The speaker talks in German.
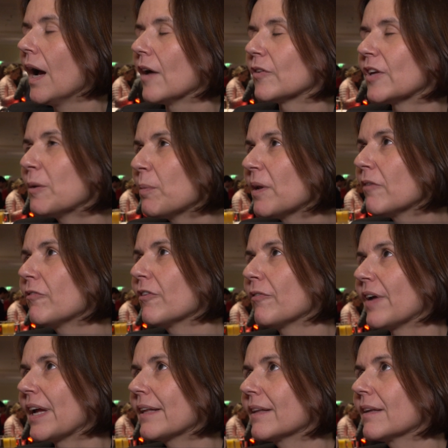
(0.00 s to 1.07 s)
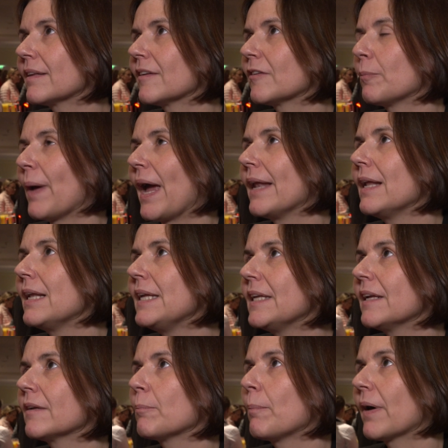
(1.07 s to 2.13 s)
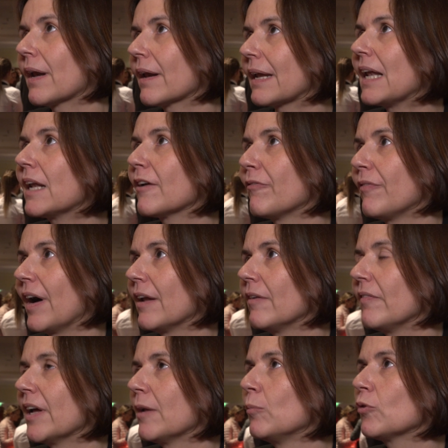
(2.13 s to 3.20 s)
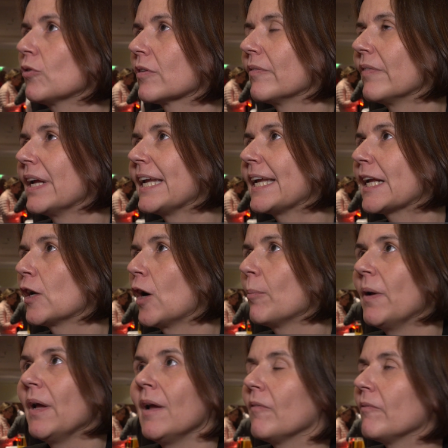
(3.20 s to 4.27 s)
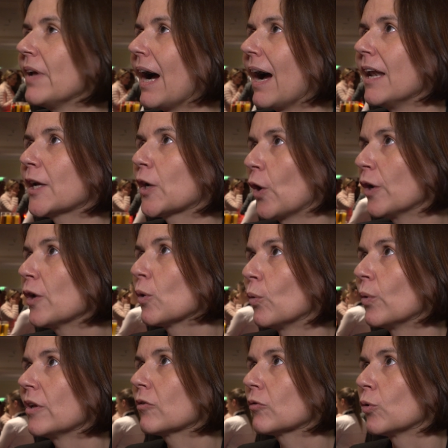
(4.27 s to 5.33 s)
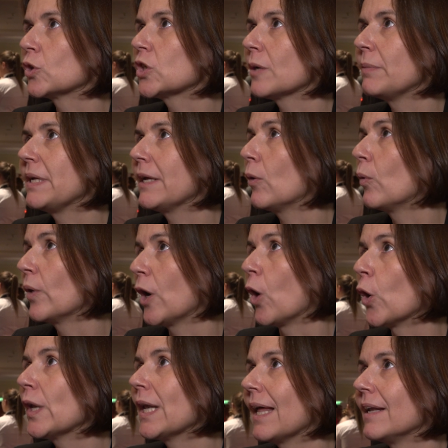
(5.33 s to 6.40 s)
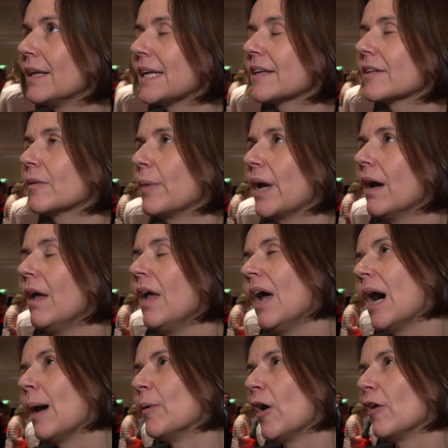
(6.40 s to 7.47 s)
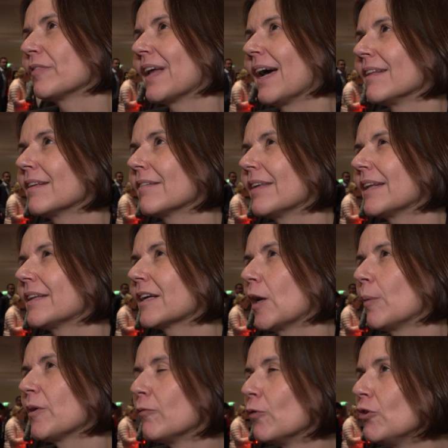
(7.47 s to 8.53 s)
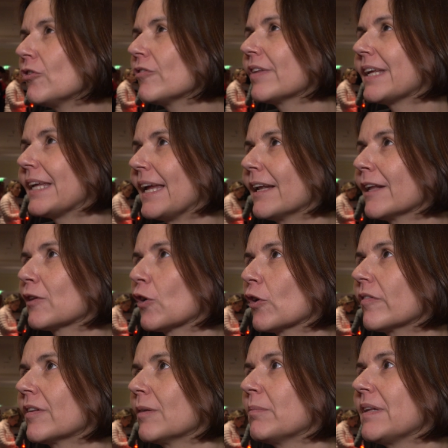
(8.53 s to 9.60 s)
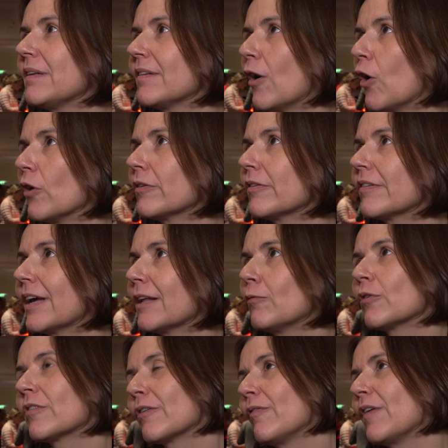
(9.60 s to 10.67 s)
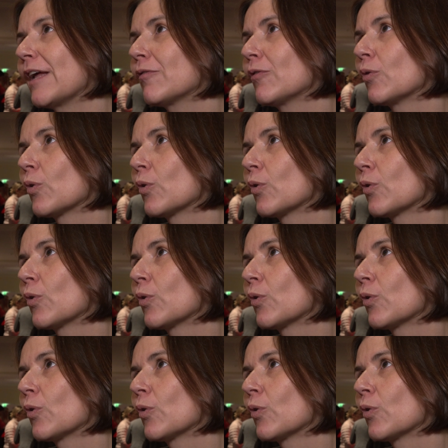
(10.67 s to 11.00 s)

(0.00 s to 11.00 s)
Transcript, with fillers: Also ich bin ein Verfechter, dass beide Linien parallel gefahren werden müssen, weil ich glaube, wir alle können ohne Social Media, ohne Online nicht mehr. Aber auf der anderen Seite, glaube ich, wünscht sich jeder trotzdem diese Auszeit, wo sich vielleicht